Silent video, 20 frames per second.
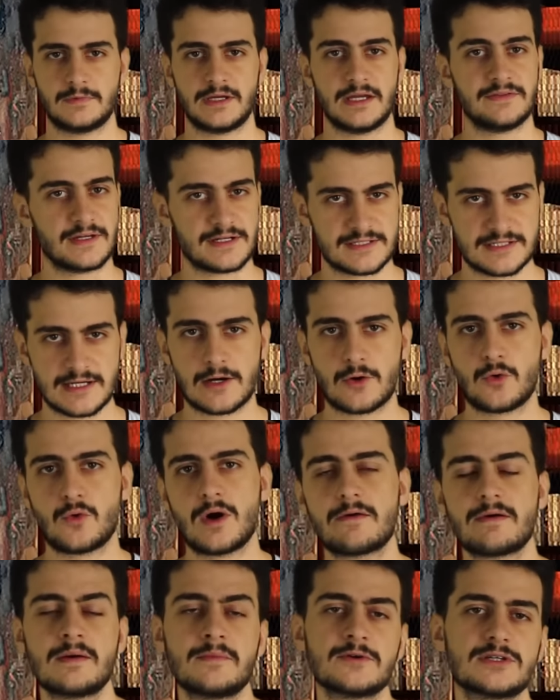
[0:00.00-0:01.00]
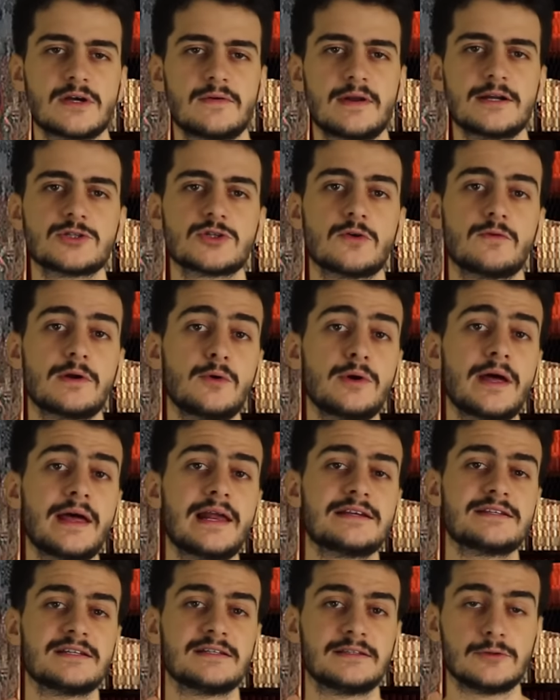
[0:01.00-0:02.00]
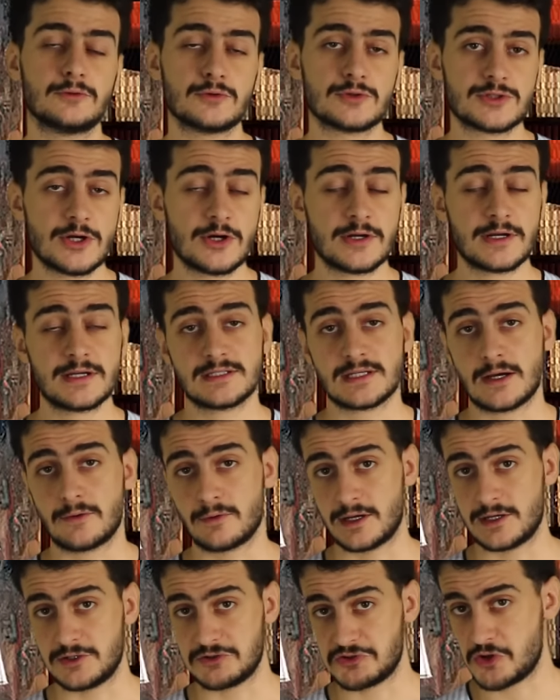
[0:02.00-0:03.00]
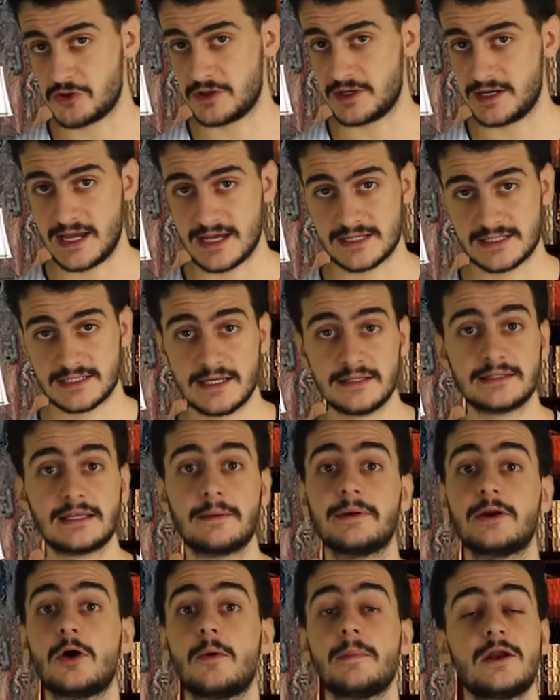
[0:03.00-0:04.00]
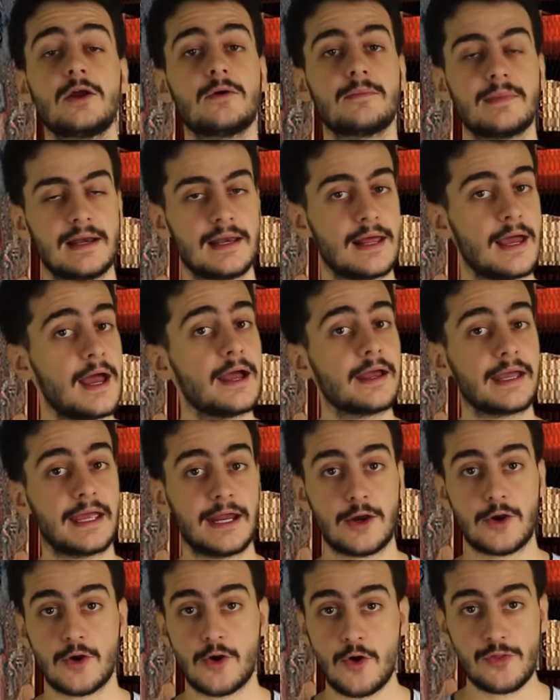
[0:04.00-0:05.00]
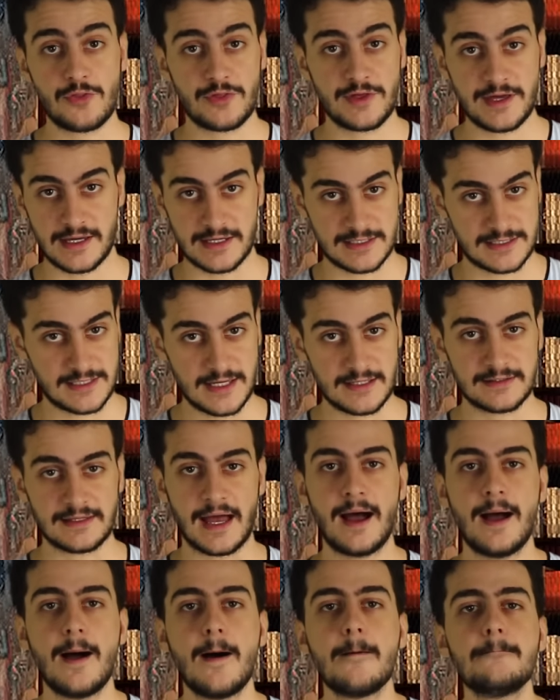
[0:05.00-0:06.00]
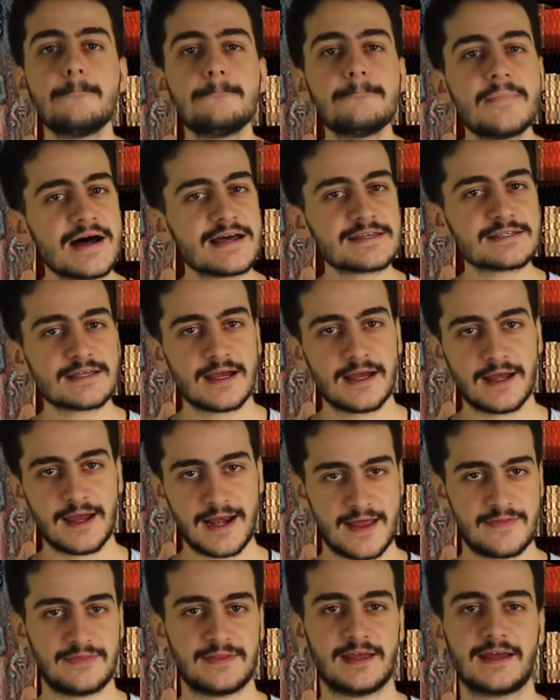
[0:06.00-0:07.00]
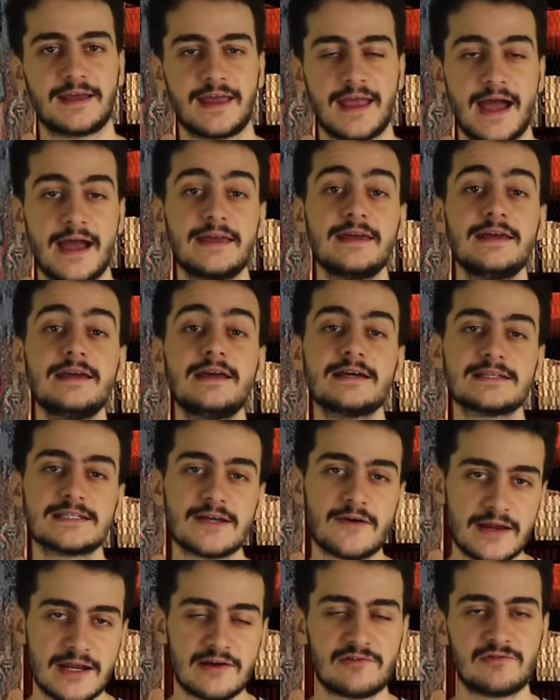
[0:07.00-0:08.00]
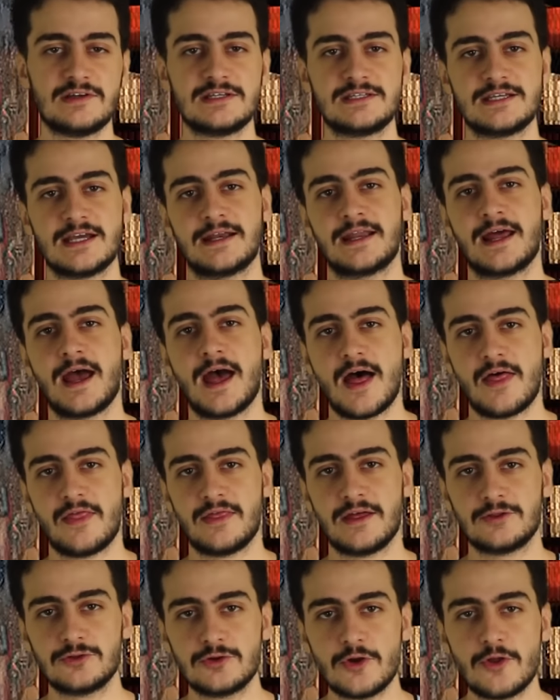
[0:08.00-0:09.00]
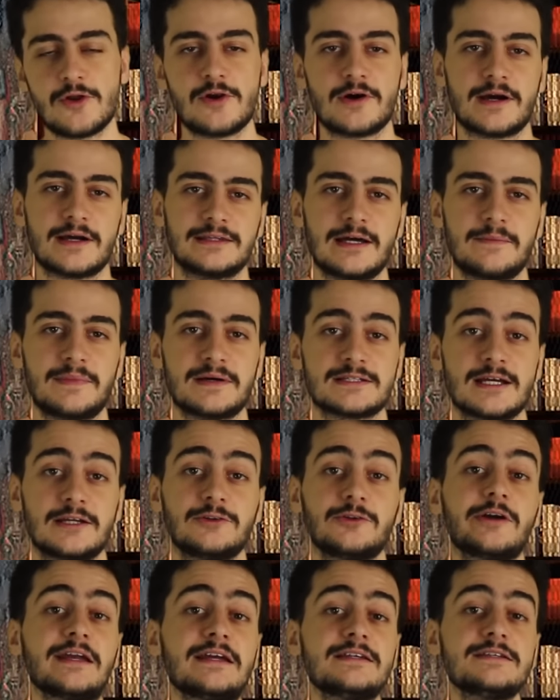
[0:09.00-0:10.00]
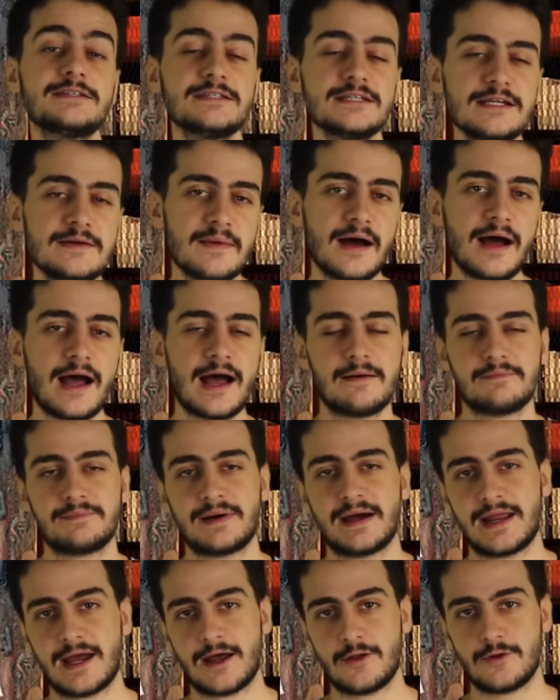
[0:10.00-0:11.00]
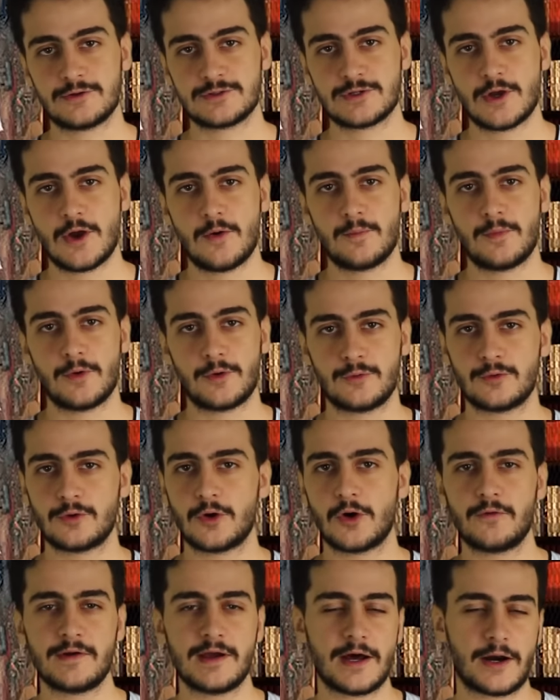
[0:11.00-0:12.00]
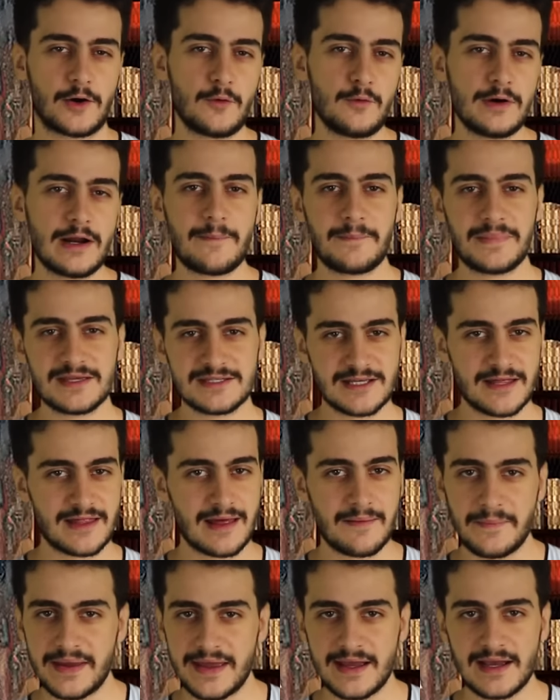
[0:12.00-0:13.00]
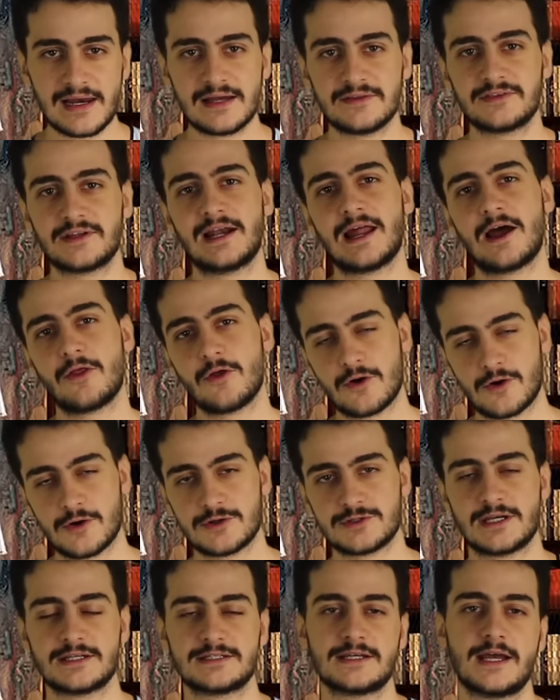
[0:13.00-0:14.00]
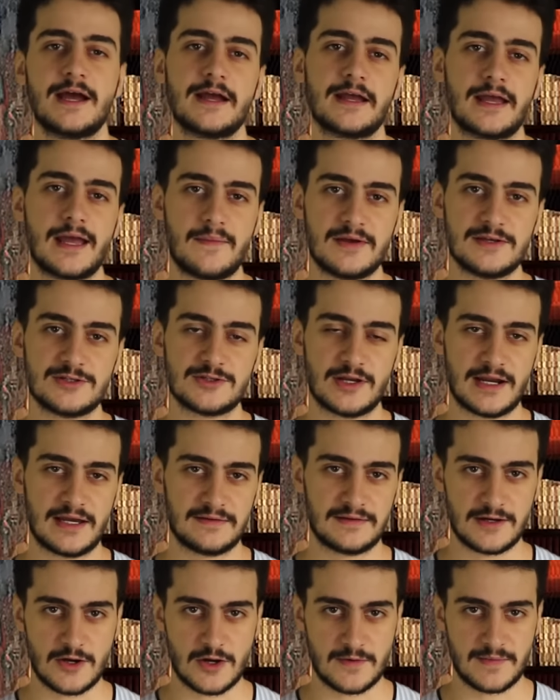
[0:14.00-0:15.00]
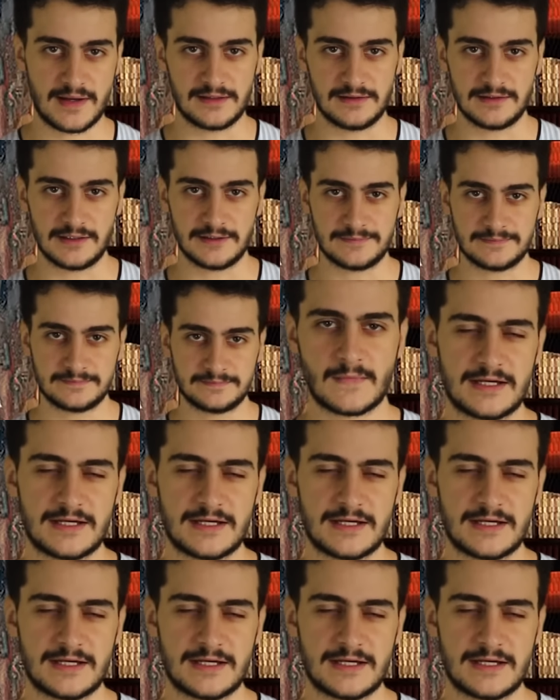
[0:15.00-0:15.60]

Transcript: Y en tercer lugar vamos a hablar sobre una de las instituciones, aunque yo diría secta, pero menos mal que no dije secta, más grandes que hay y que se benefician de todo lo que está pasando y encima amparados por un gobierno, una especie de mezcla entre las dos cosas que mencioné anteriormente.